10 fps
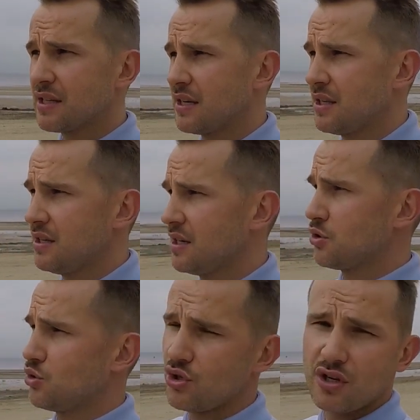какие
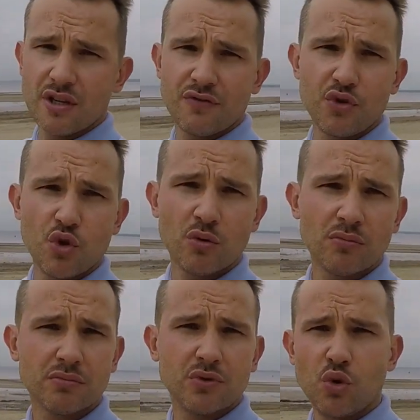ощущения в
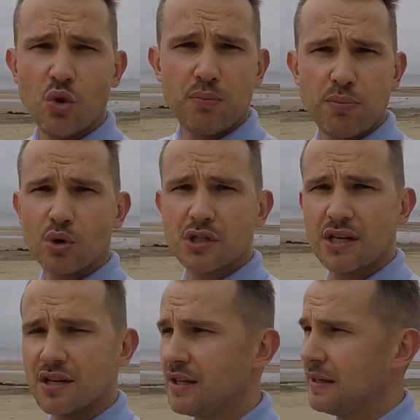нем, до, после.